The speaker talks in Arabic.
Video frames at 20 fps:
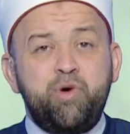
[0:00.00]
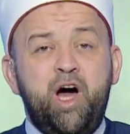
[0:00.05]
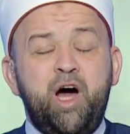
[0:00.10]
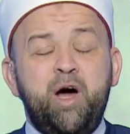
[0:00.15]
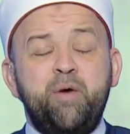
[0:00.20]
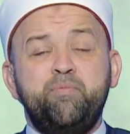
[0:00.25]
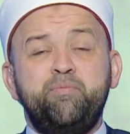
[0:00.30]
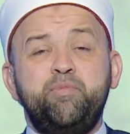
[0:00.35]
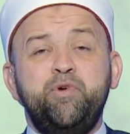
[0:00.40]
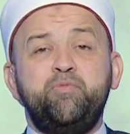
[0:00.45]

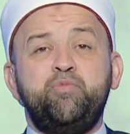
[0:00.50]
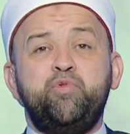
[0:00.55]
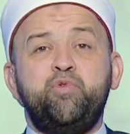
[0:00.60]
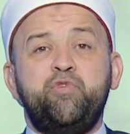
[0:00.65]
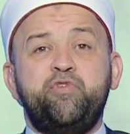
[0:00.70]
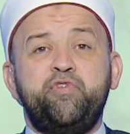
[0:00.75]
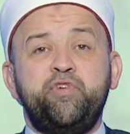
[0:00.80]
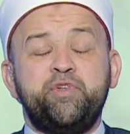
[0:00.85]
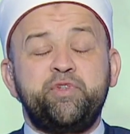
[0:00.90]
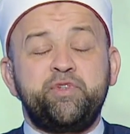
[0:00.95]

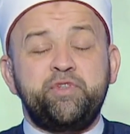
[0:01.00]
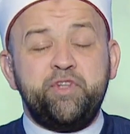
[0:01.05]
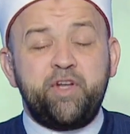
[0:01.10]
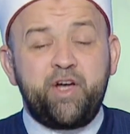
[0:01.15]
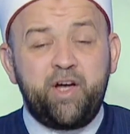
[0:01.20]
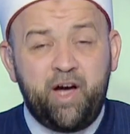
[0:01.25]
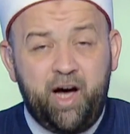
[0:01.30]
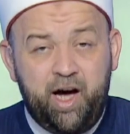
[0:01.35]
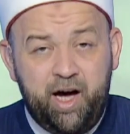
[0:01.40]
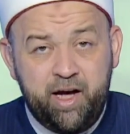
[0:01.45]
حببه في
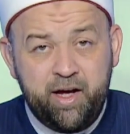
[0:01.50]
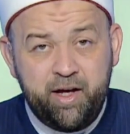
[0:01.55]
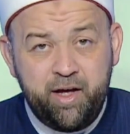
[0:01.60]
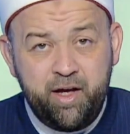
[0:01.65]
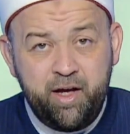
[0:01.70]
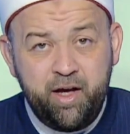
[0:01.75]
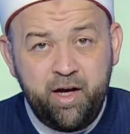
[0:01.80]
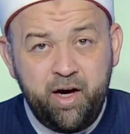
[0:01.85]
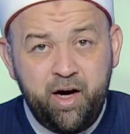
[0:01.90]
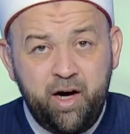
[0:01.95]
الطاعه
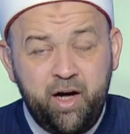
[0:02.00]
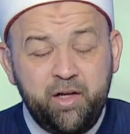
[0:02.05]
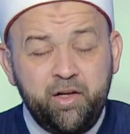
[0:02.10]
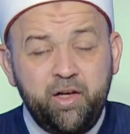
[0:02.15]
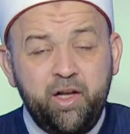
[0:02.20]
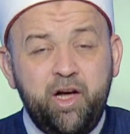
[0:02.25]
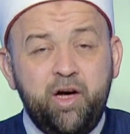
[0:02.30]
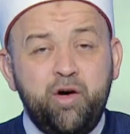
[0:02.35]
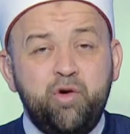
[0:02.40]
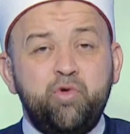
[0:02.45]

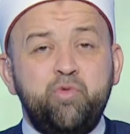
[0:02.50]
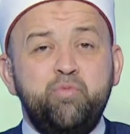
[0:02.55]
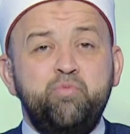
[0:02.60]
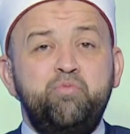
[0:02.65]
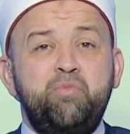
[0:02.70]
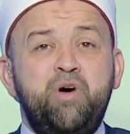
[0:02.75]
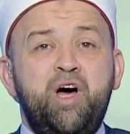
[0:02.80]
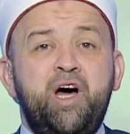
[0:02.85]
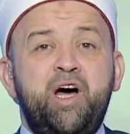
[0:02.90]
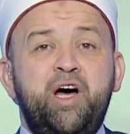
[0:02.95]

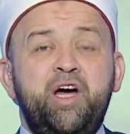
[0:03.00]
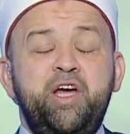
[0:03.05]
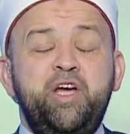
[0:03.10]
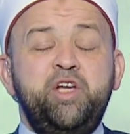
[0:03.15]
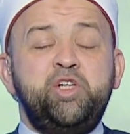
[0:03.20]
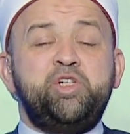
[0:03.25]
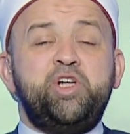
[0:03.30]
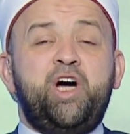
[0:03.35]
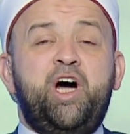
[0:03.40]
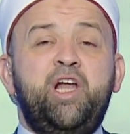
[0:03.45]
اللهم
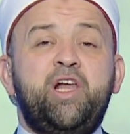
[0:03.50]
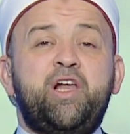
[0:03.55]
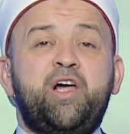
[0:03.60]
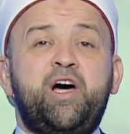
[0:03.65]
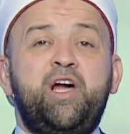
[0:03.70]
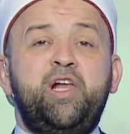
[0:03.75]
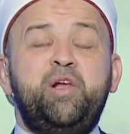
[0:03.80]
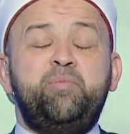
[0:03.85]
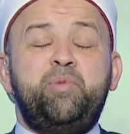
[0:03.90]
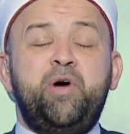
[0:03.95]
اجعل
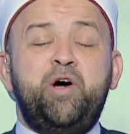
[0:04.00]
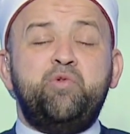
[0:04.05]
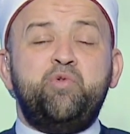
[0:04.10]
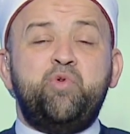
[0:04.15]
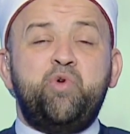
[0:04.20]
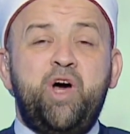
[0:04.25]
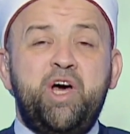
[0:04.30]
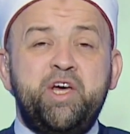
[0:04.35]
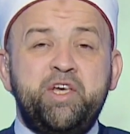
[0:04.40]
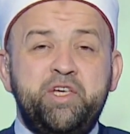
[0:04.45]

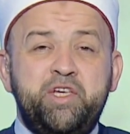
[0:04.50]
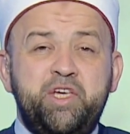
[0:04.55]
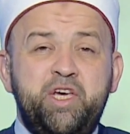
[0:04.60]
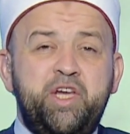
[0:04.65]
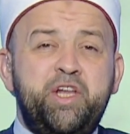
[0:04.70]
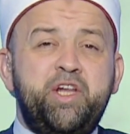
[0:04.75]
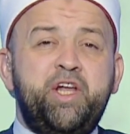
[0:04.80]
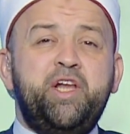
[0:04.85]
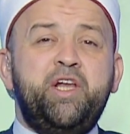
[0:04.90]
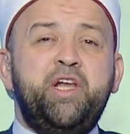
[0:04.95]
قلبه
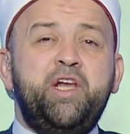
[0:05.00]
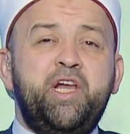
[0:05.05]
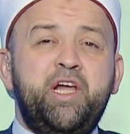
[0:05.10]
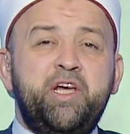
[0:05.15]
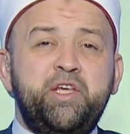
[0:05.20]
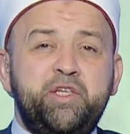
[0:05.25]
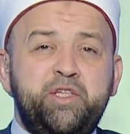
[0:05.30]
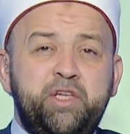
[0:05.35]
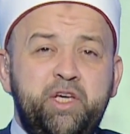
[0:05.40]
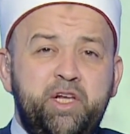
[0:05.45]
هينا
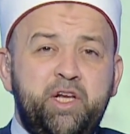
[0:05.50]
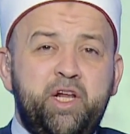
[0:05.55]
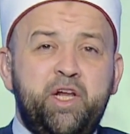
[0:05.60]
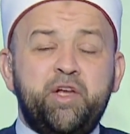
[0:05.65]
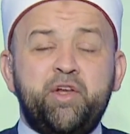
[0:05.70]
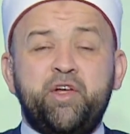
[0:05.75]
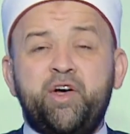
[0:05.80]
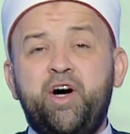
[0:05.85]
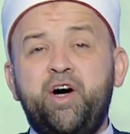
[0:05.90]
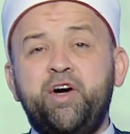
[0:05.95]

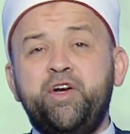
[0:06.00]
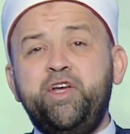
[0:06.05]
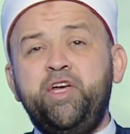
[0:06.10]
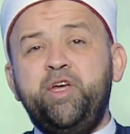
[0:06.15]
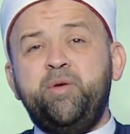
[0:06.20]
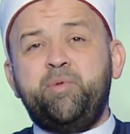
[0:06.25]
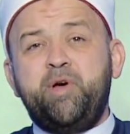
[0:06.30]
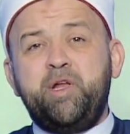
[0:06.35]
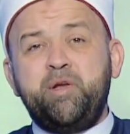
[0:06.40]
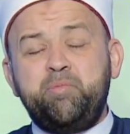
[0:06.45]
لينا
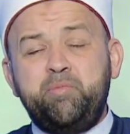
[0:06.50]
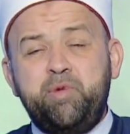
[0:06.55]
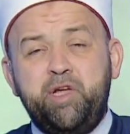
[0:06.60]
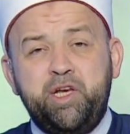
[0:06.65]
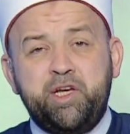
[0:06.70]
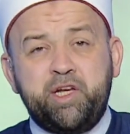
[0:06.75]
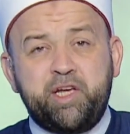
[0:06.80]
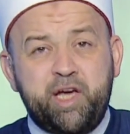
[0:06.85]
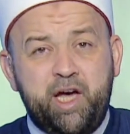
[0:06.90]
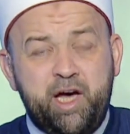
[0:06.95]
قريبا
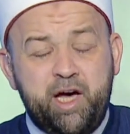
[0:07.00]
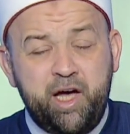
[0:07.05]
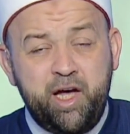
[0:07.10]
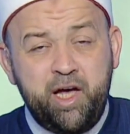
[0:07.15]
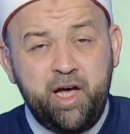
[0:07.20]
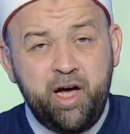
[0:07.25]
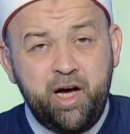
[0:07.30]
منك